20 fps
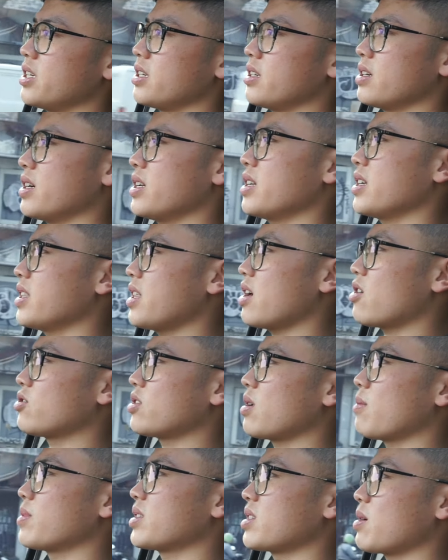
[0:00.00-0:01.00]
kan kita harus
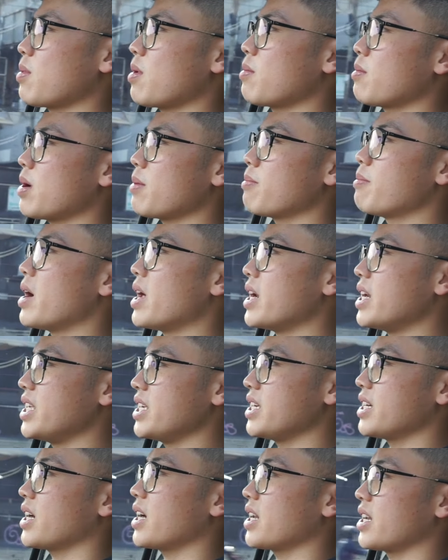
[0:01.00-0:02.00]
sama-sama
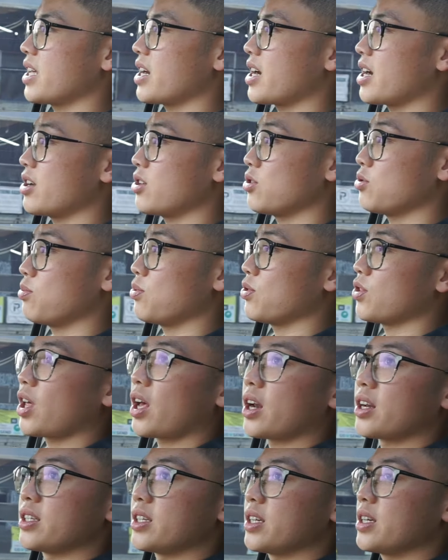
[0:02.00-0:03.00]
membandingkan ya radius
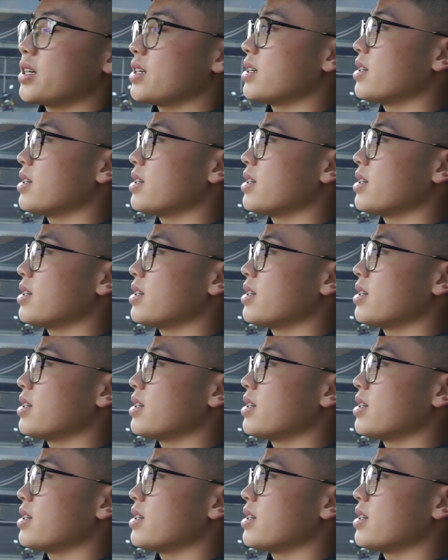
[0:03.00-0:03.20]
putarnya